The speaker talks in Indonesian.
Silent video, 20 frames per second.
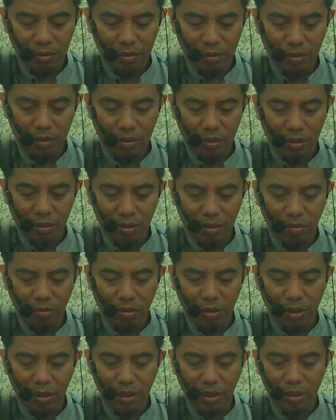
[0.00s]
eh,
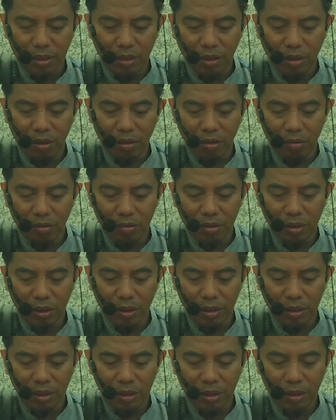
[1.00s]
wa kana haqqan
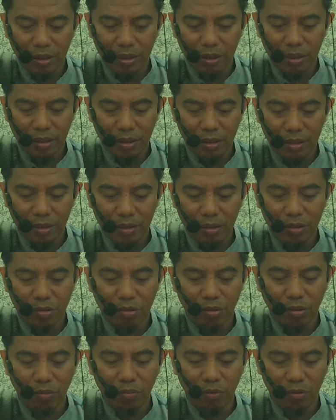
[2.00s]
alaina
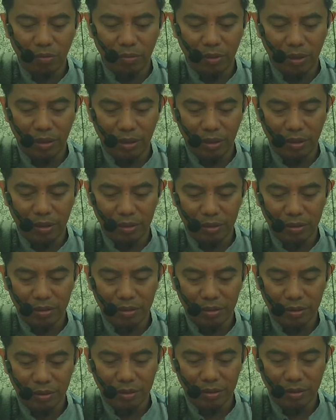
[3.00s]
nasrul mu'minin.
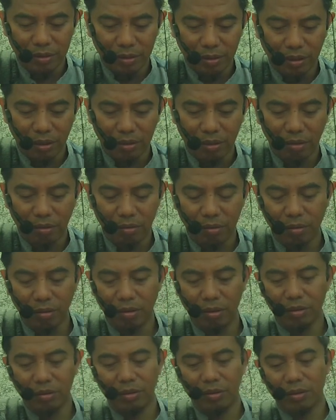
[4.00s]
Kata
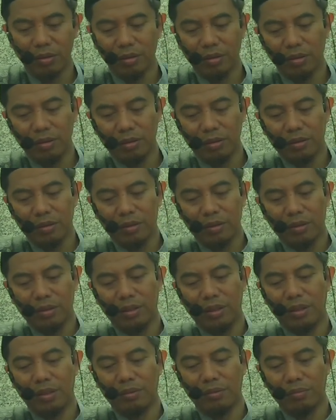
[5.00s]
Allah
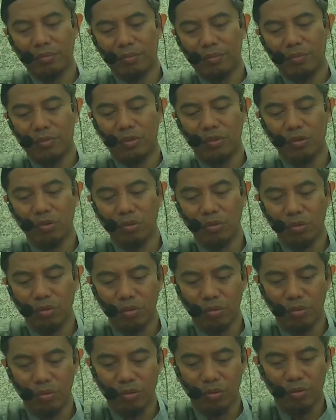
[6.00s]
dan
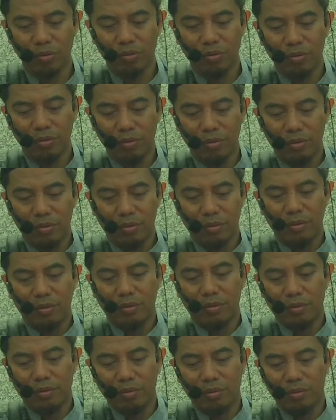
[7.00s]
sungguh
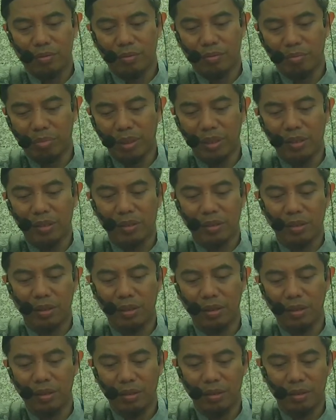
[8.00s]

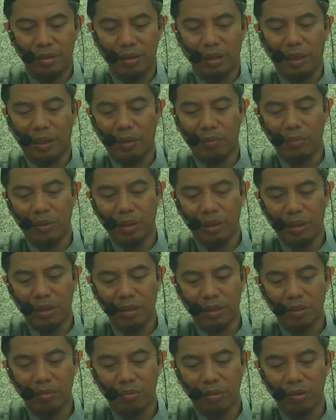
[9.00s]
pasti kami
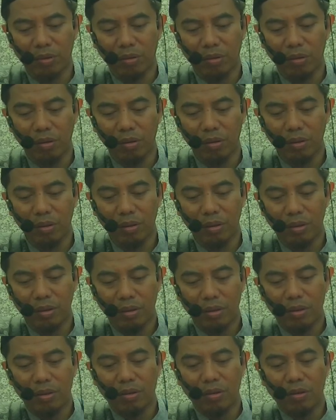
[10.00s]
akan menolong
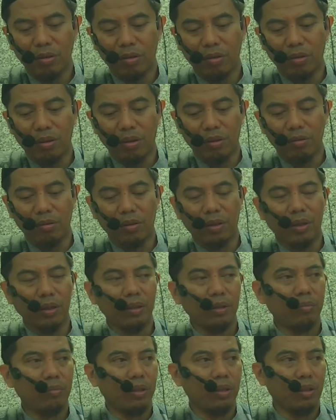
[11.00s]

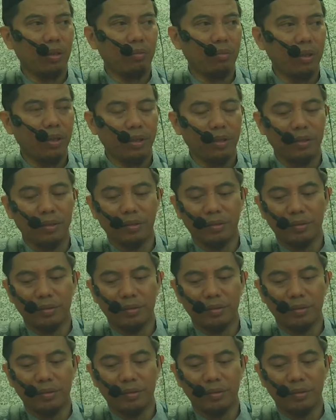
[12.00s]
orang-orang yang beriman.